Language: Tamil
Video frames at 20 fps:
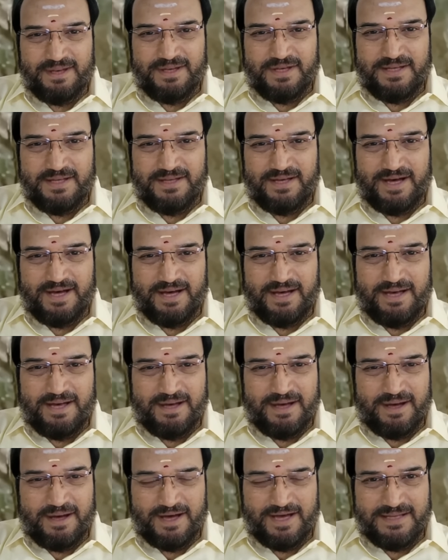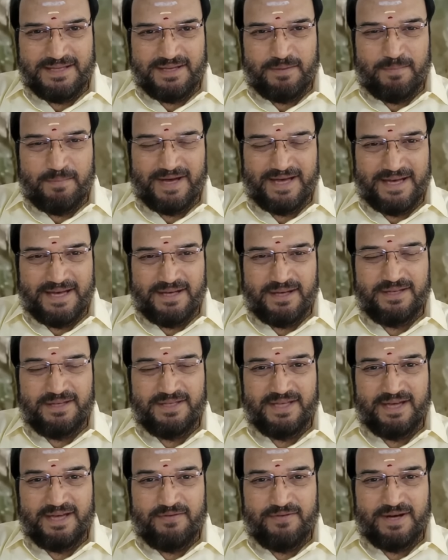இதனால் அந்த மலைக்கு
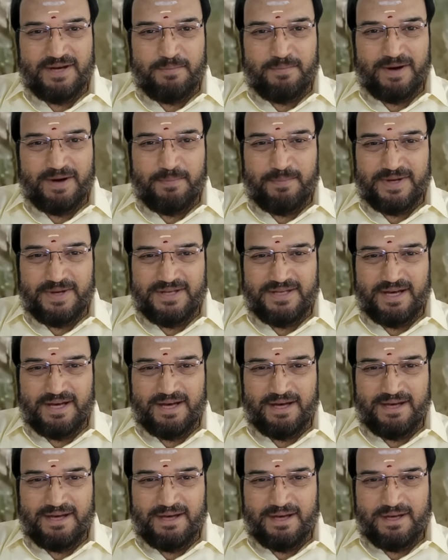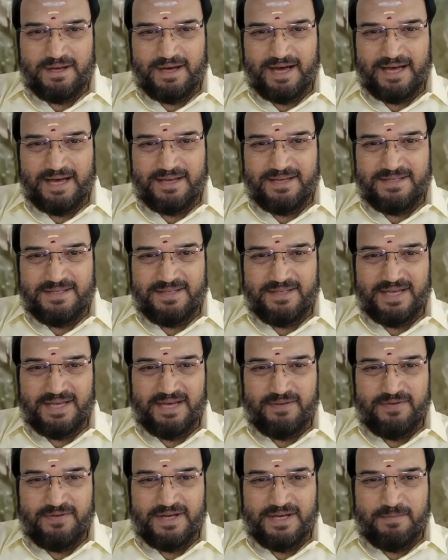தேவிரம்மா பெட்டா அல்லது
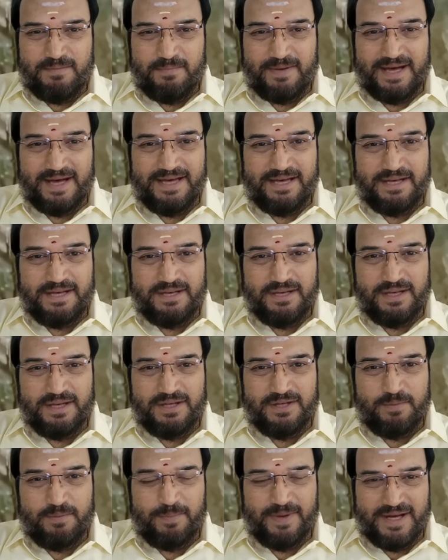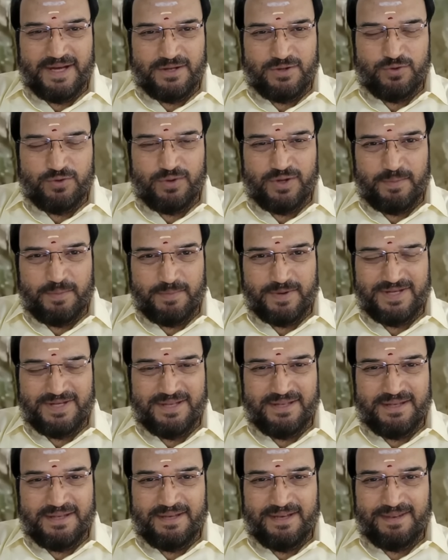தேவியின் மலை என்று பெயர்
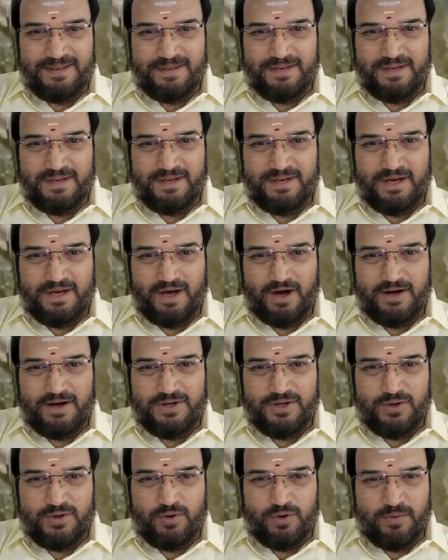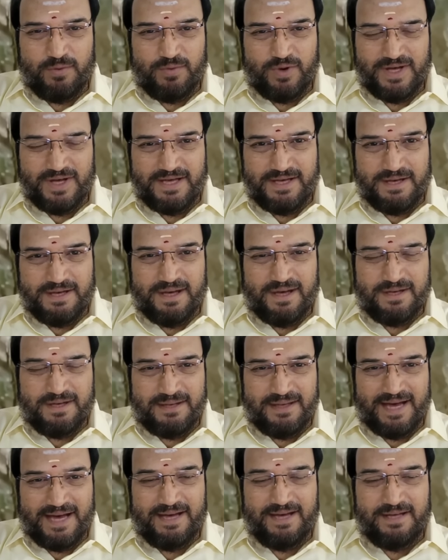சூட்டப்பட்டது ஆண்டுக்கு ஒரு முறை
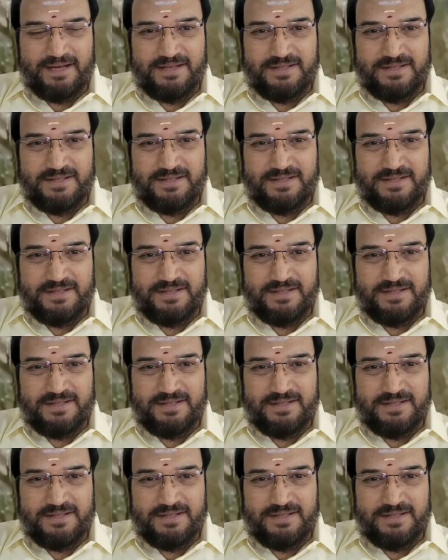நரக